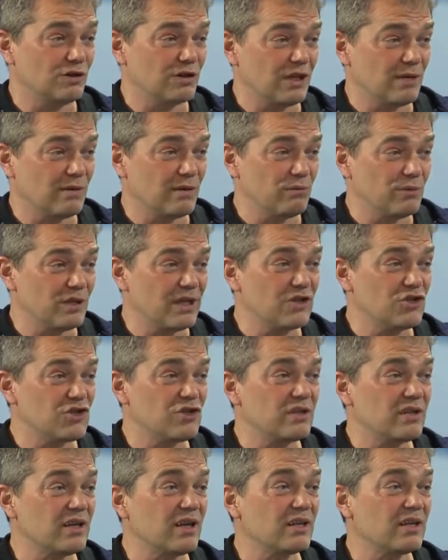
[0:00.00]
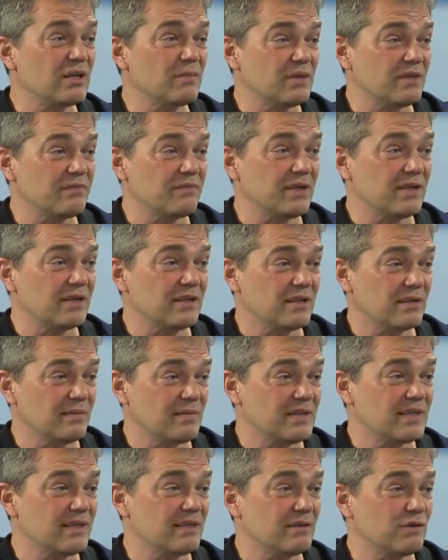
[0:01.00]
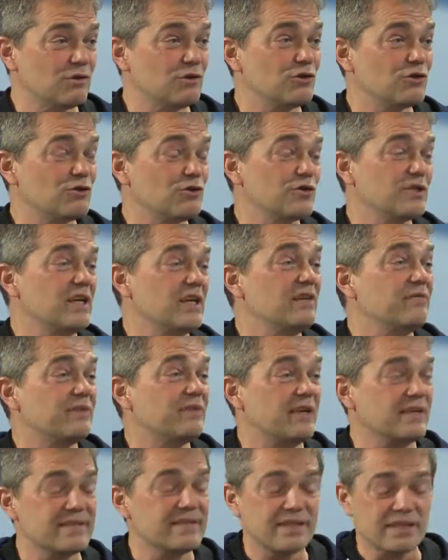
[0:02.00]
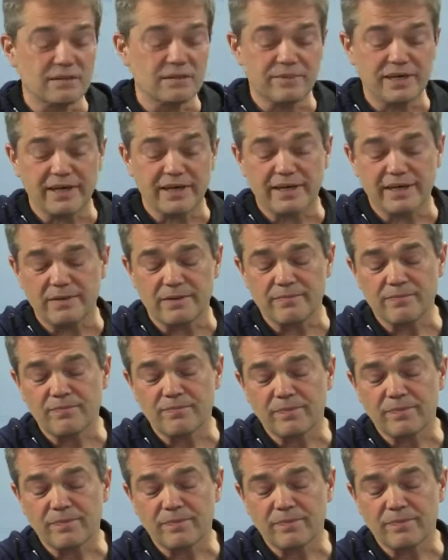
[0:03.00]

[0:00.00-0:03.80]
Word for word: Ama bunlar ciddi anlamda farklı. Mesela hatırlıyorsunuz yani Fransa'da bir ara